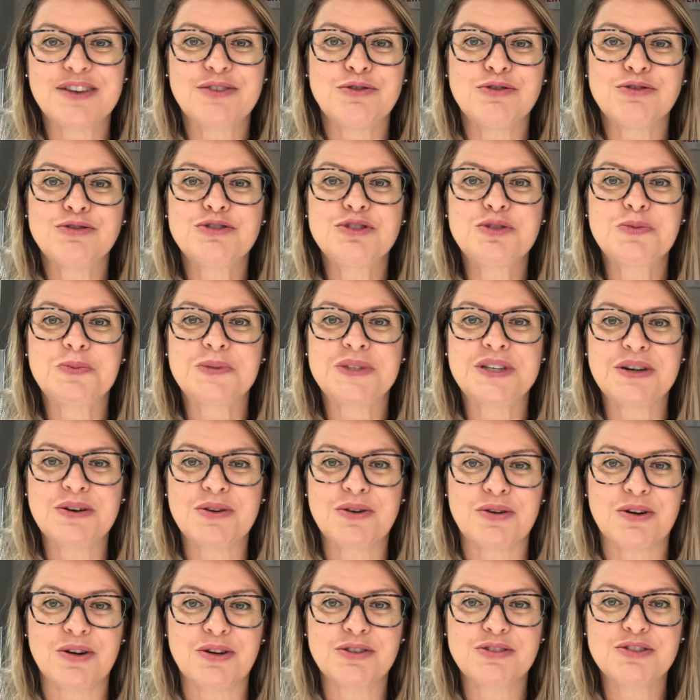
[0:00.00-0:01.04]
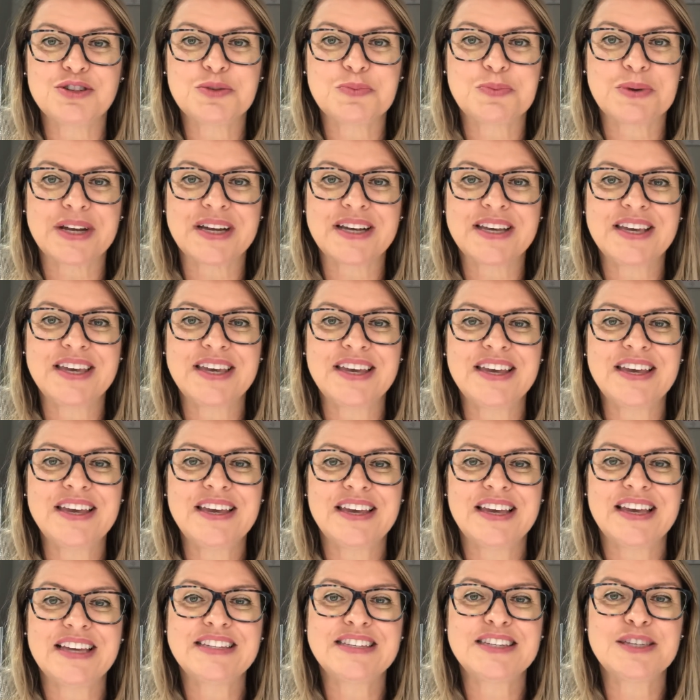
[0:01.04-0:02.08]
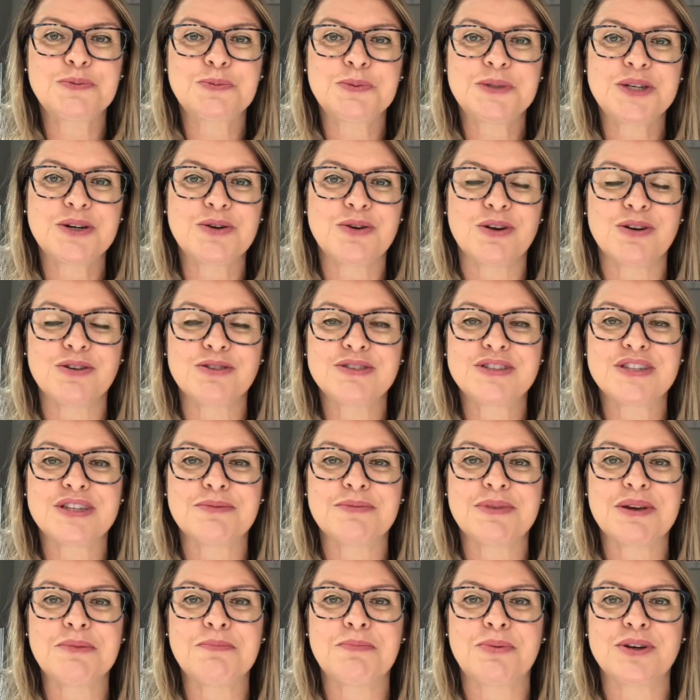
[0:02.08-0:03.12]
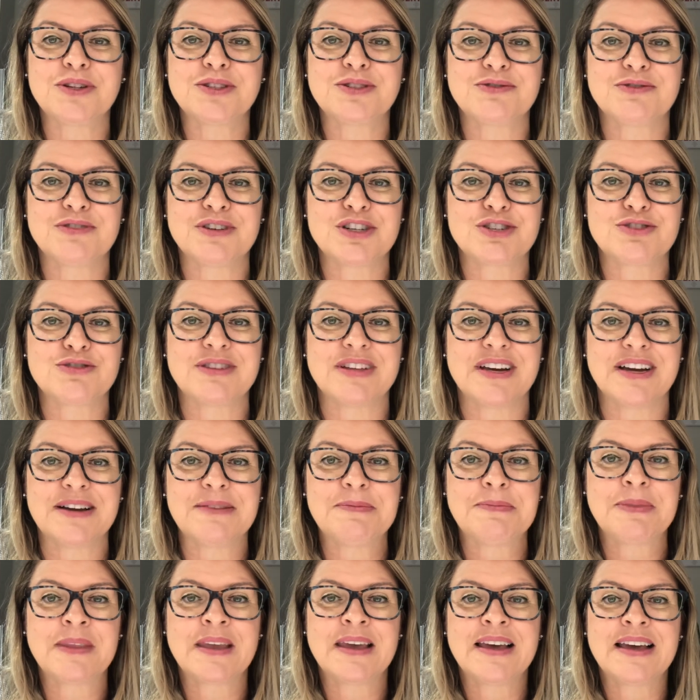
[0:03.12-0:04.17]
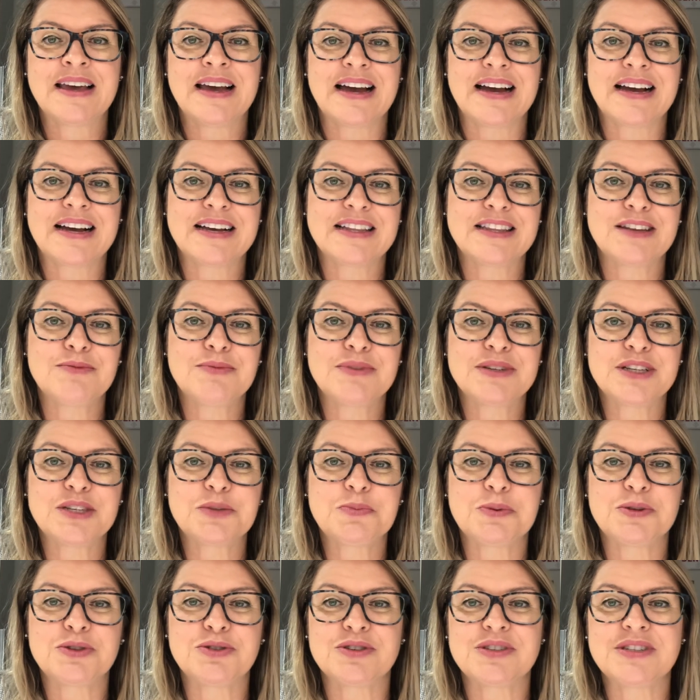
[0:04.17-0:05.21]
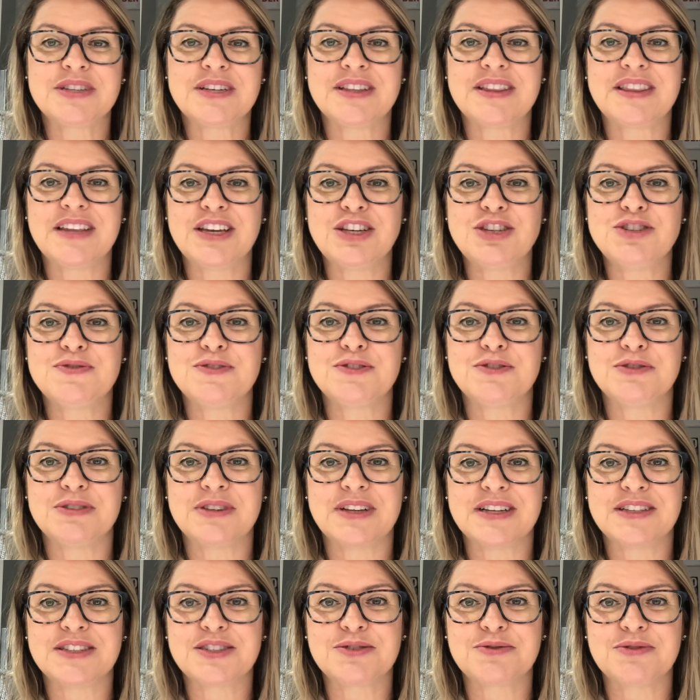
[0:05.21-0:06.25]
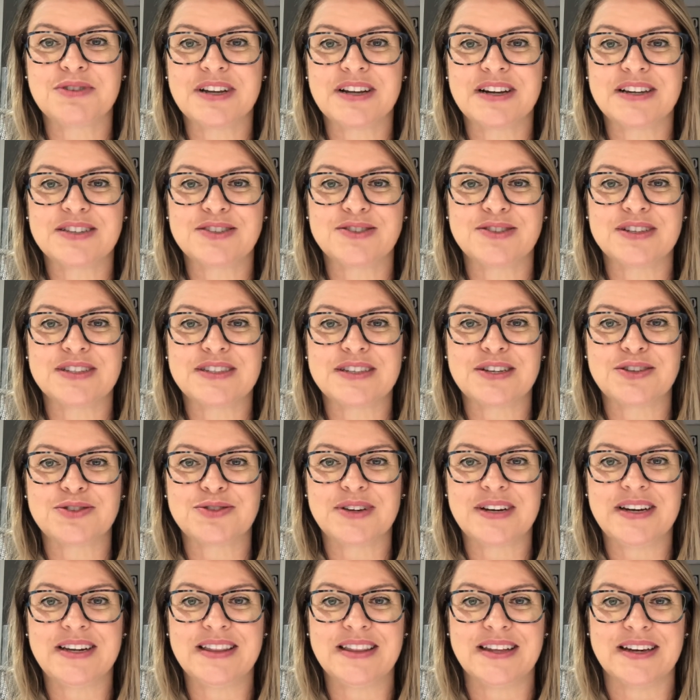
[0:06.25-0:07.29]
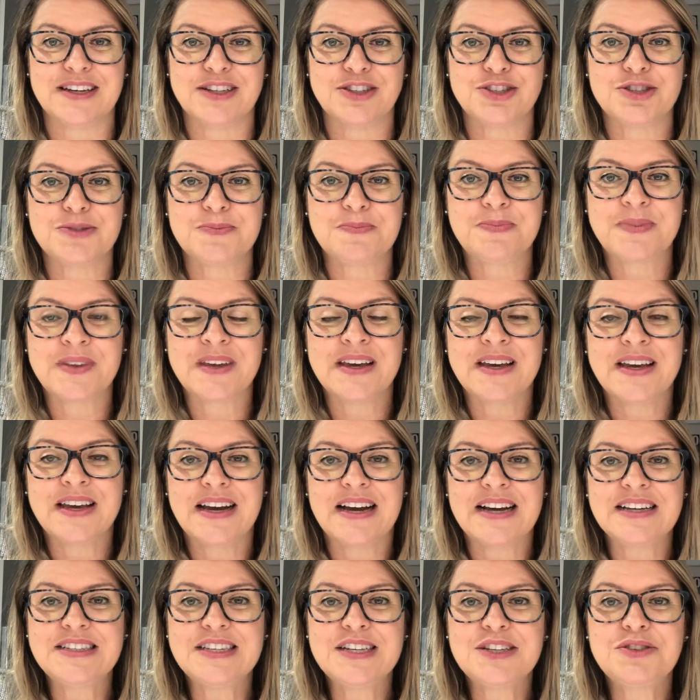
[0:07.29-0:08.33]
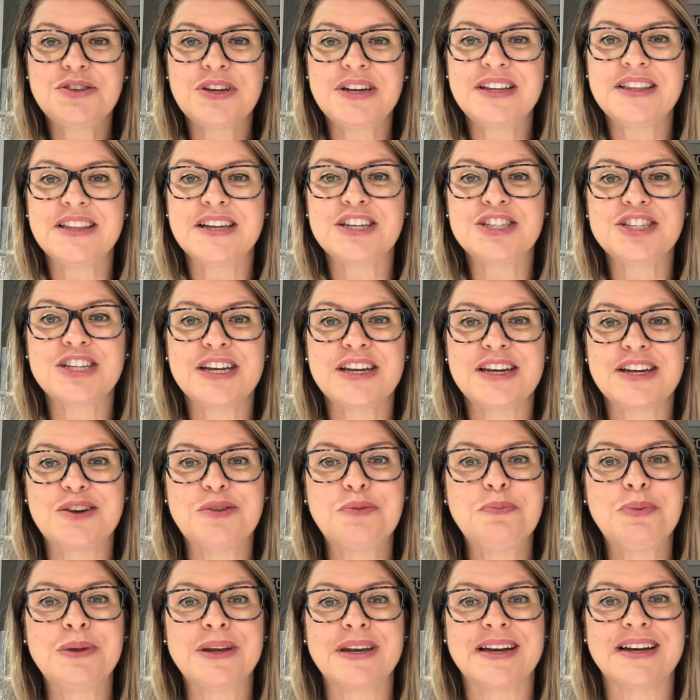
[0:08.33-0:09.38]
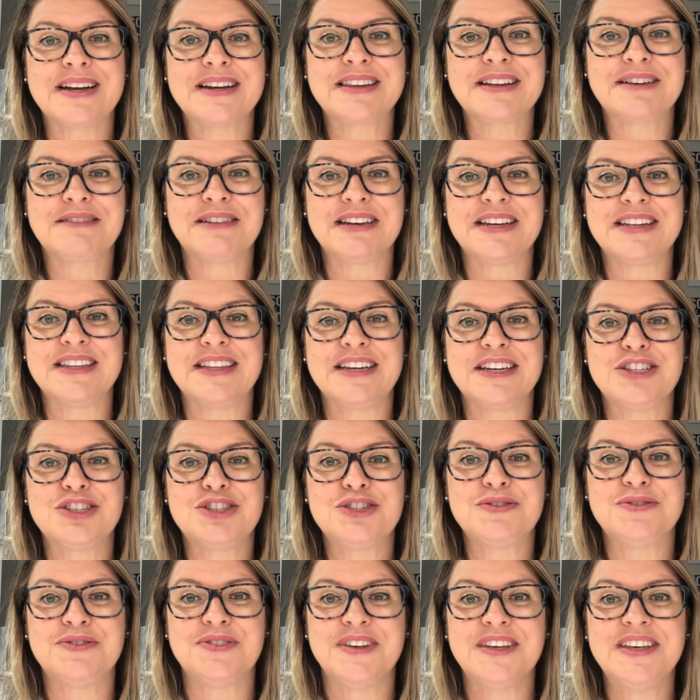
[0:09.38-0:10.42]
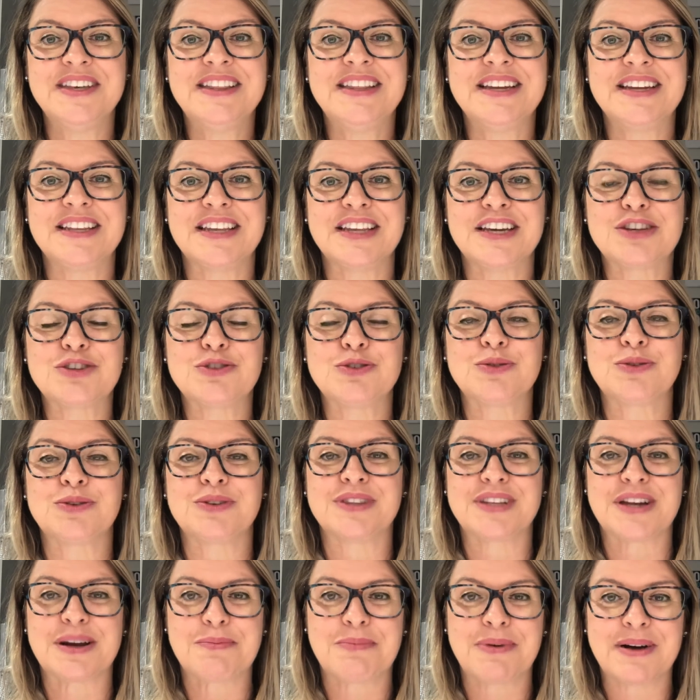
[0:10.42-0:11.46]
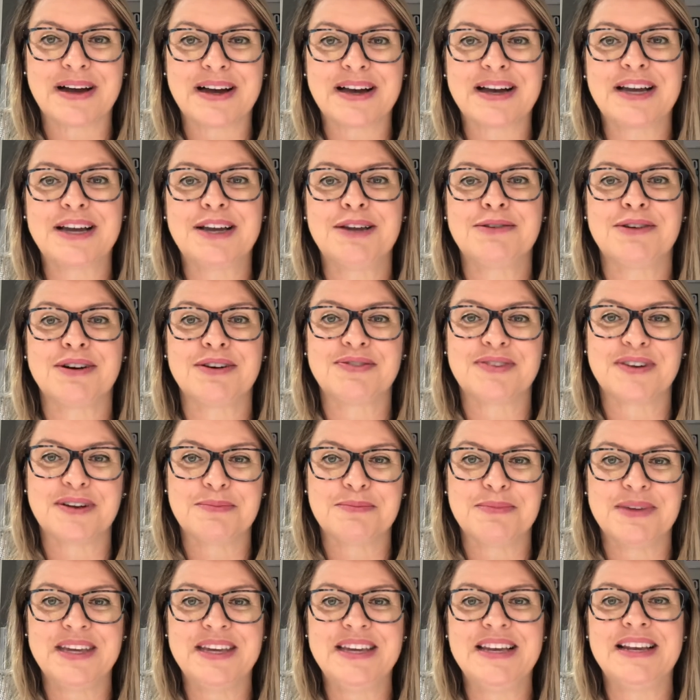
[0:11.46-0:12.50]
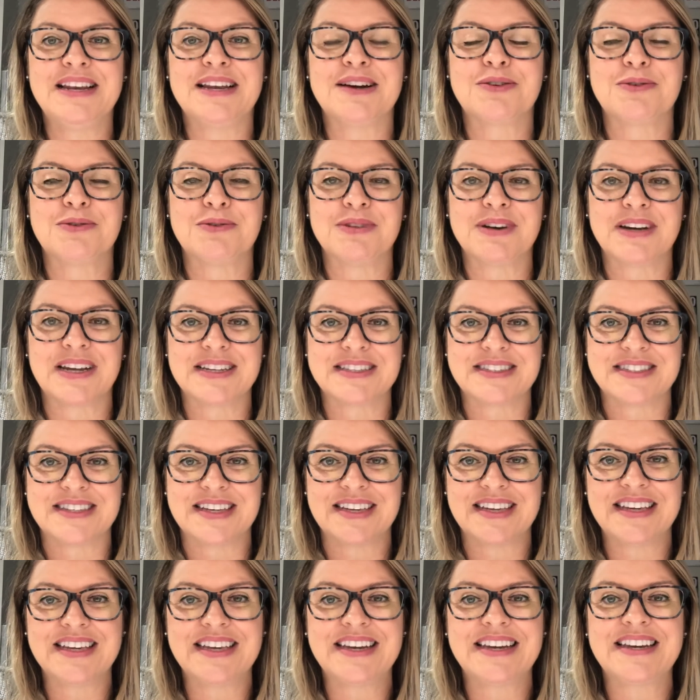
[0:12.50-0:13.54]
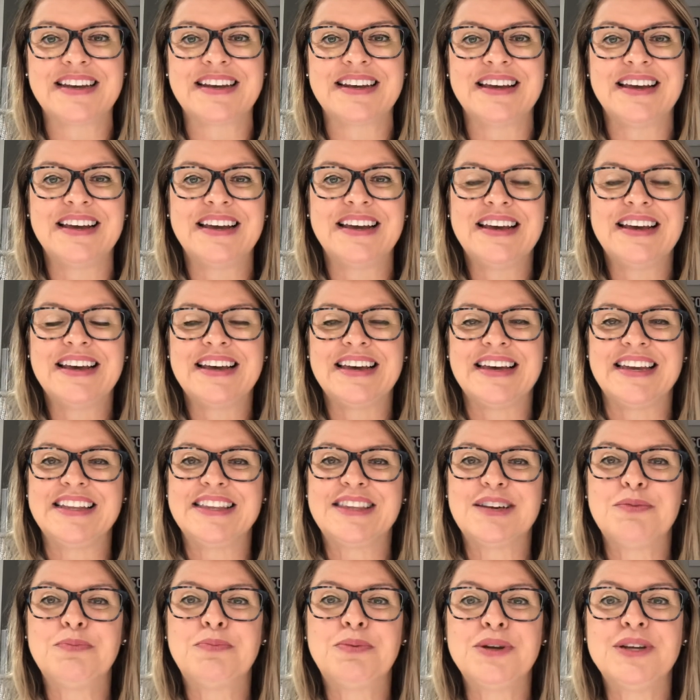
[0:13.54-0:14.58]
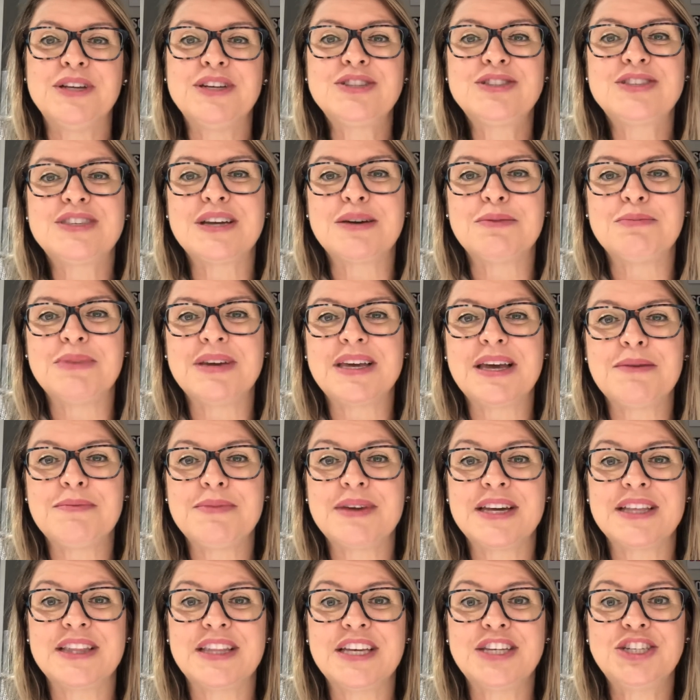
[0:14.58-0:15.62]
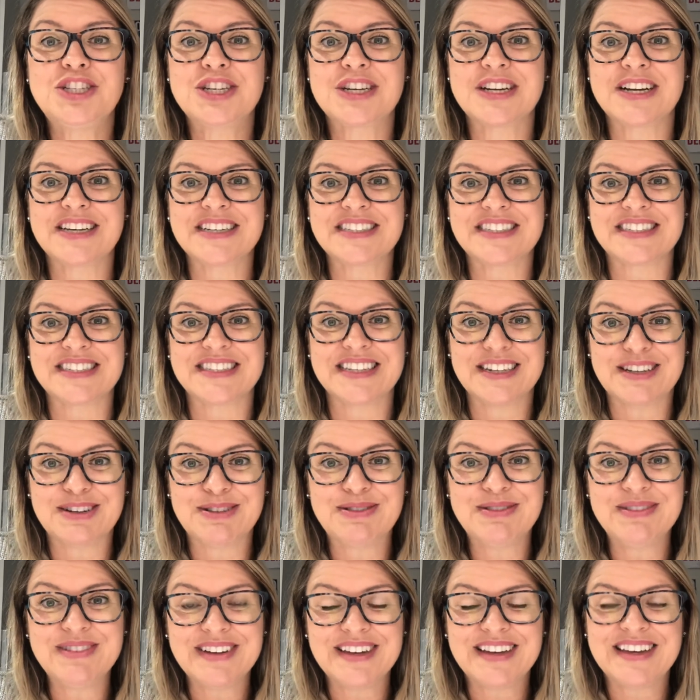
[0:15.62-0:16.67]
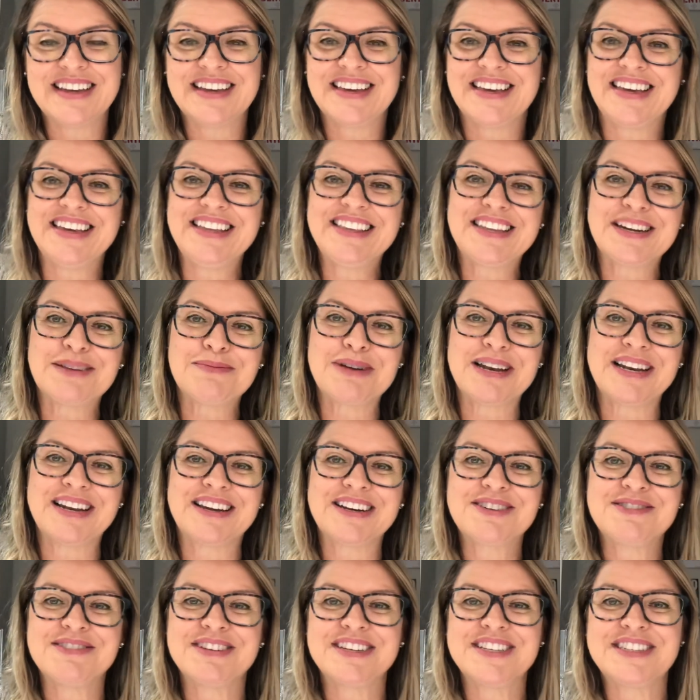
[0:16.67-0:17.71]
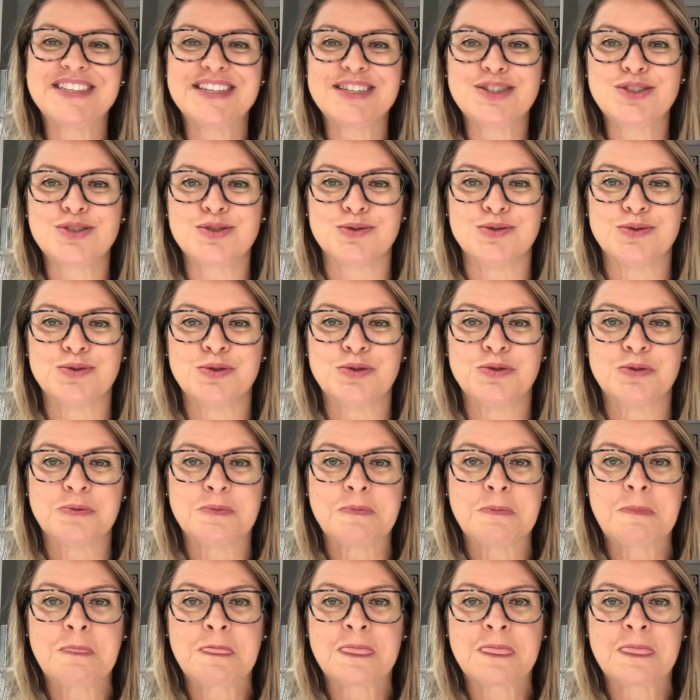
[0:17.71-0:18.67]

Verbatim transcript: Outros psicólogos, para que esses psicólogos também possam ajudar a cada uma das pessoas que tem dificuldades com relação à sexualidade. A sexualidade ela é um pilar da qualidade de vida, né? Junto com o trabalho, com a família, com o lazer. Então, por isso também a minha dedicação em trabalhar com esse assunto.